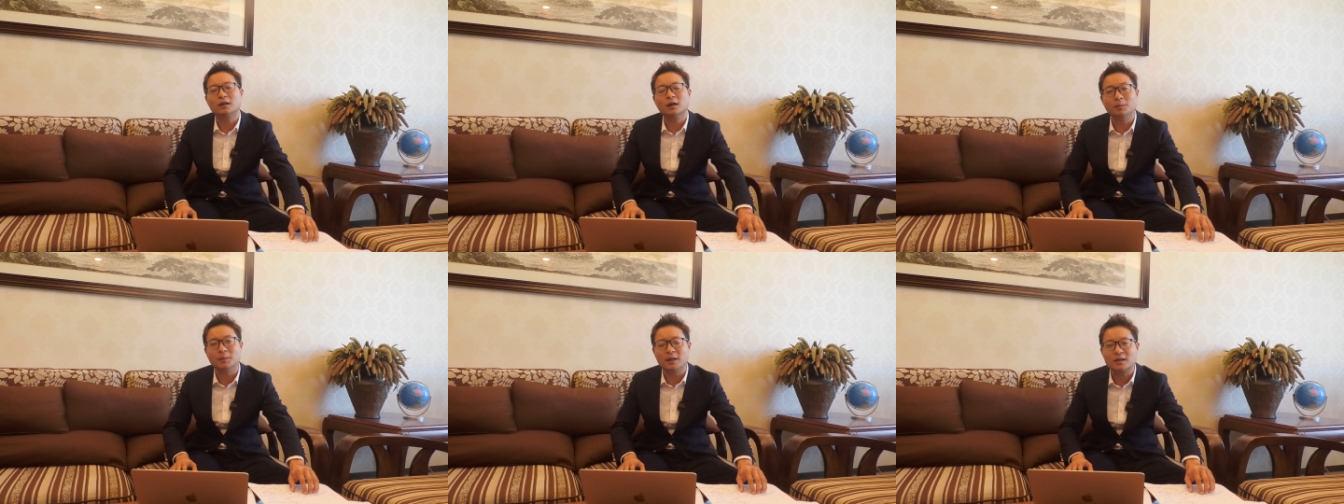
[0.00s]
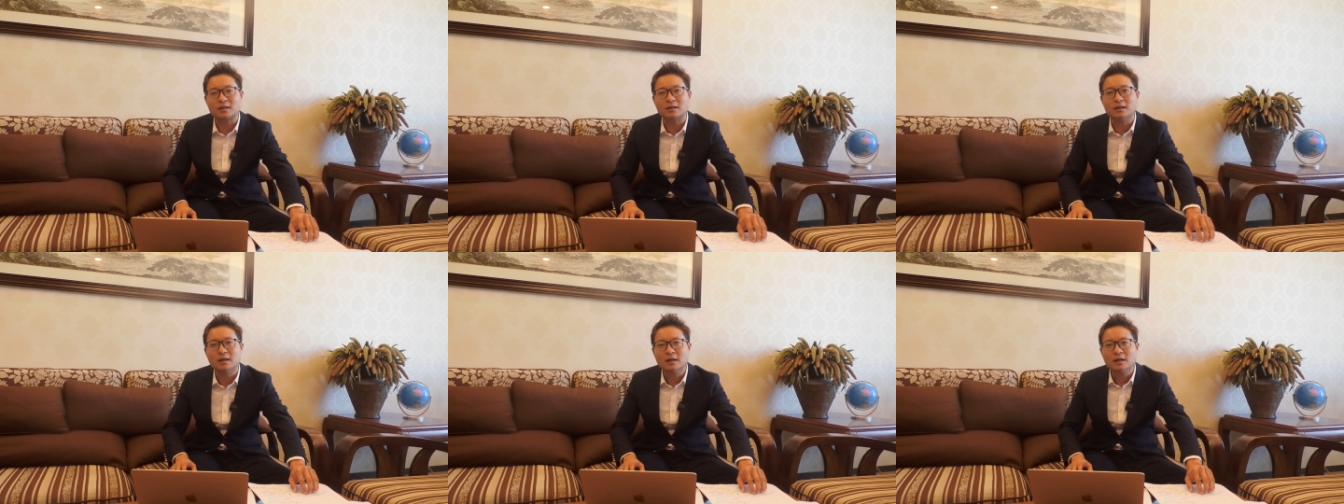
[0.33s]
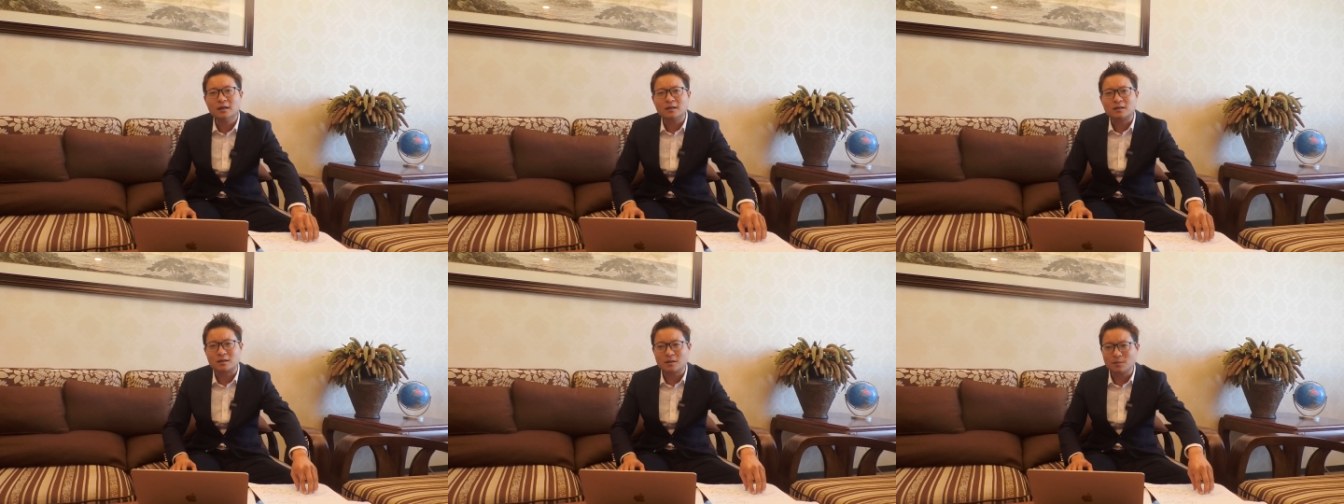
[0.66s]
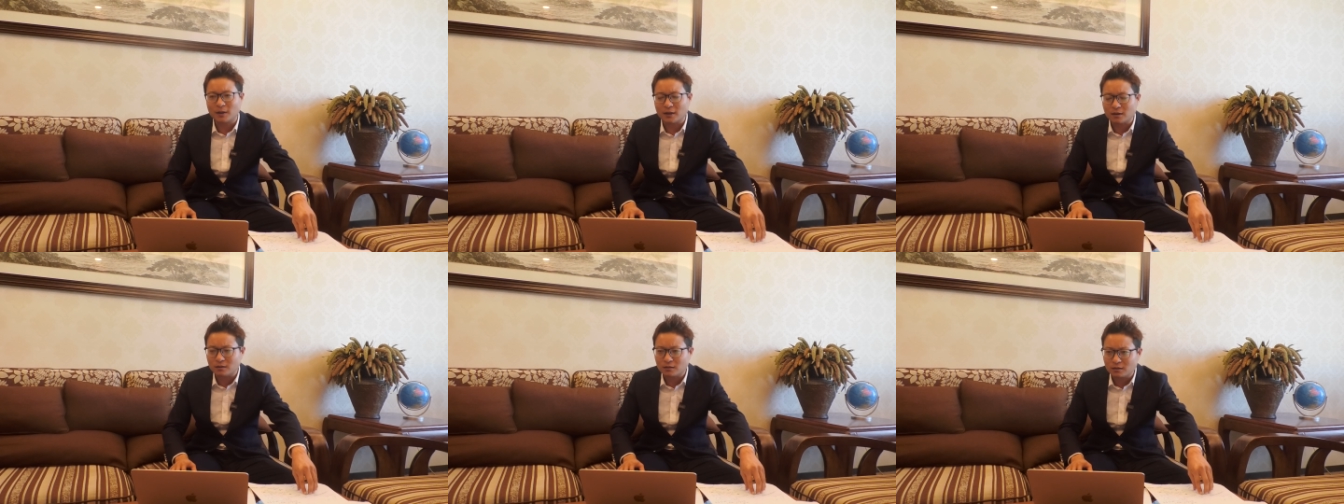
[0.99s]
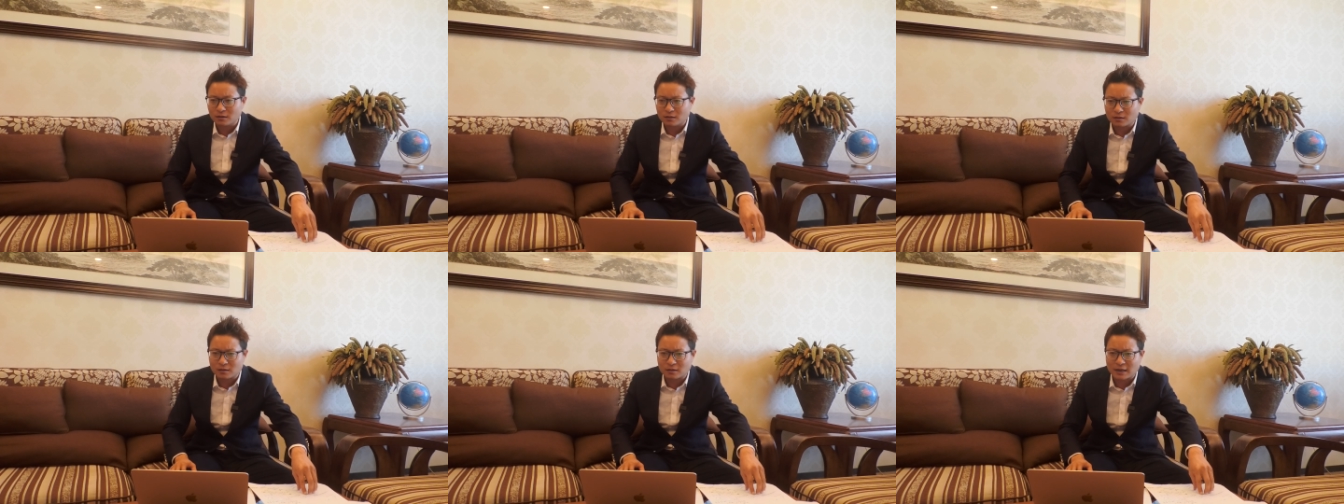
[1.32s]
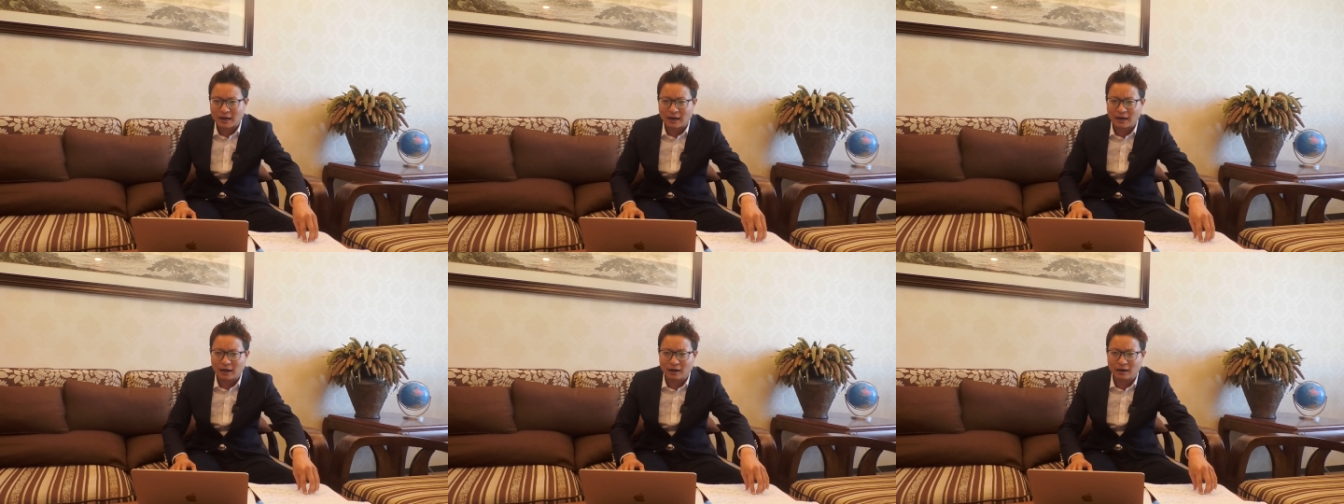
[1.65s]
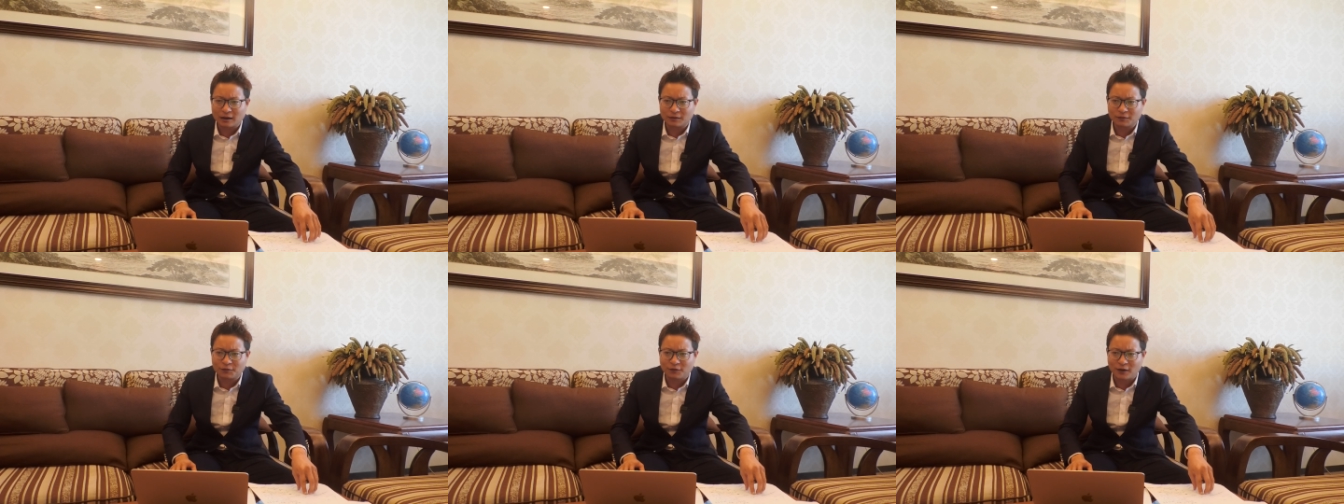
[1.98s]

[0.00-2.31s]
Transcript: 特别是资本家